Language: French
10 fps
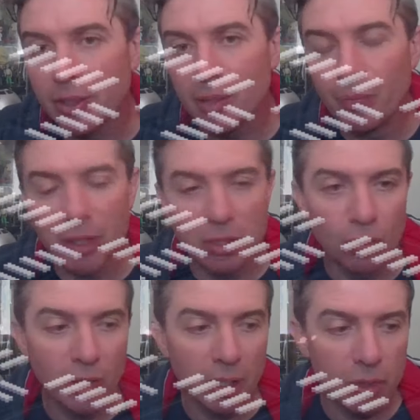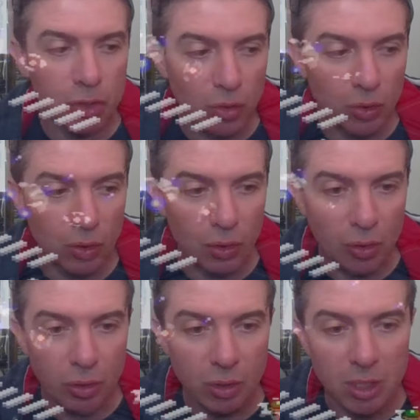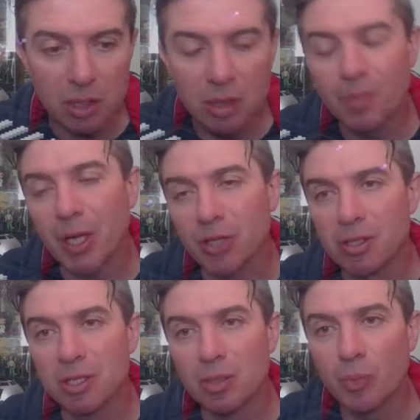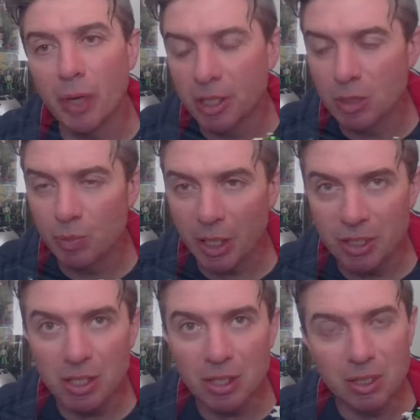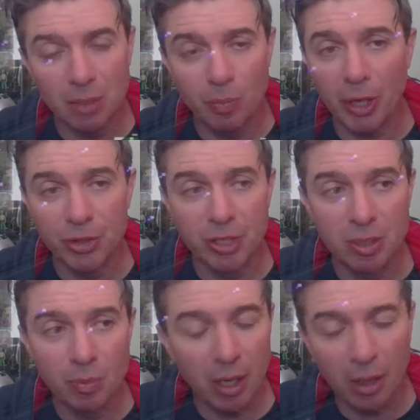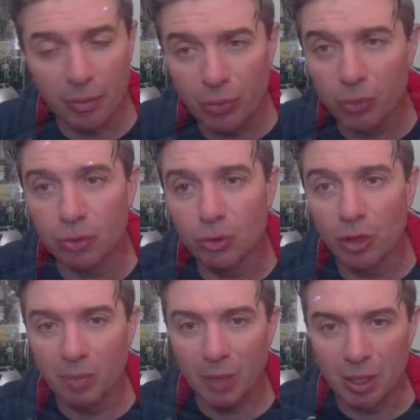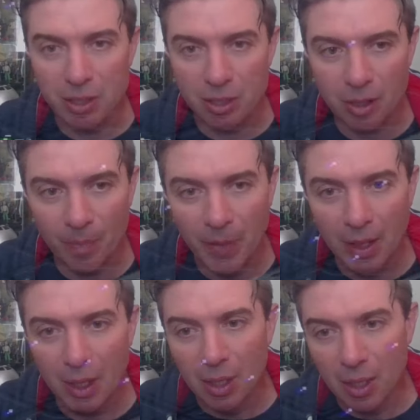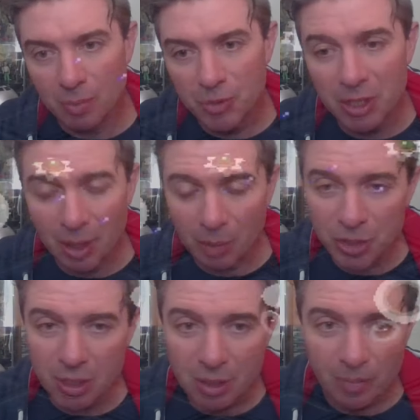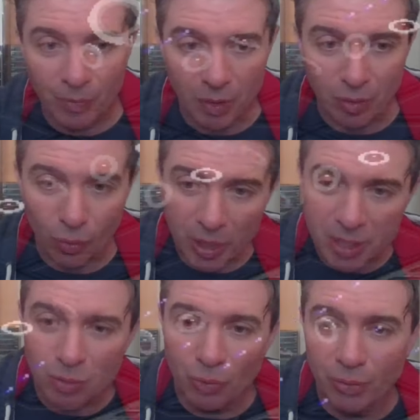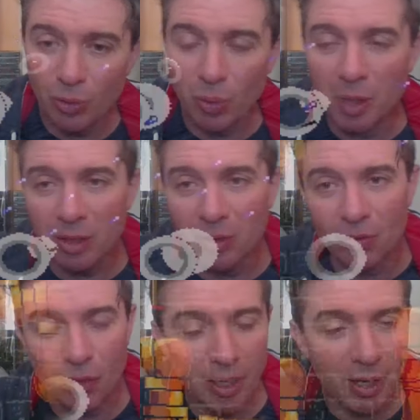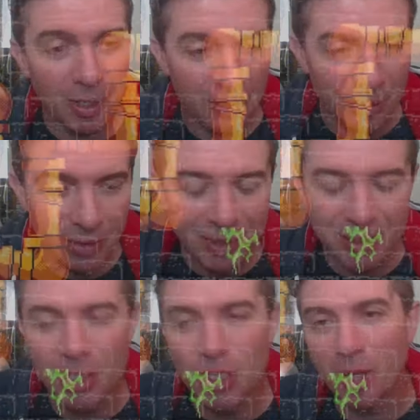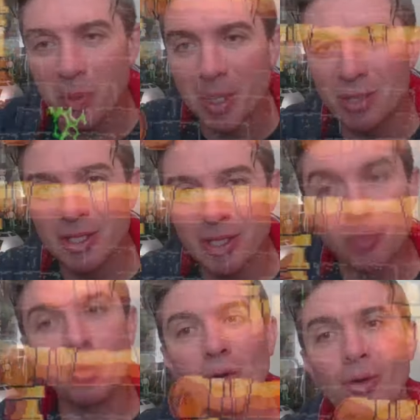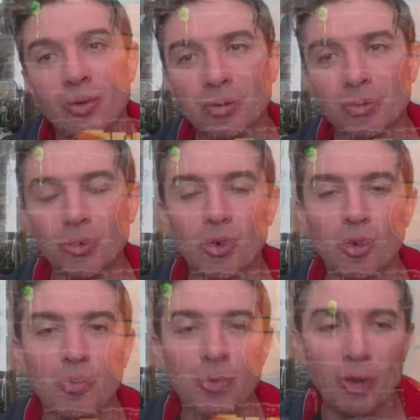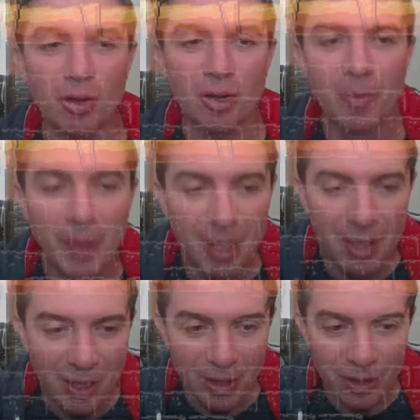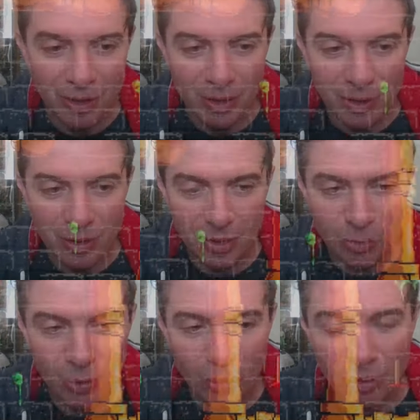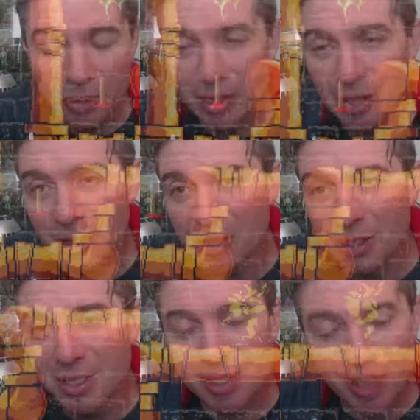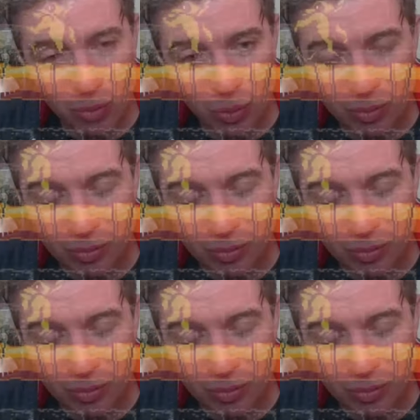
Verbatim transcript: personnages qui participent à l'expertise, qui participent à la vente dans les magasins, et petit à petit, on a ce phénomène, voilà, germane qui prend de l'ampleur euh, dans les, salons,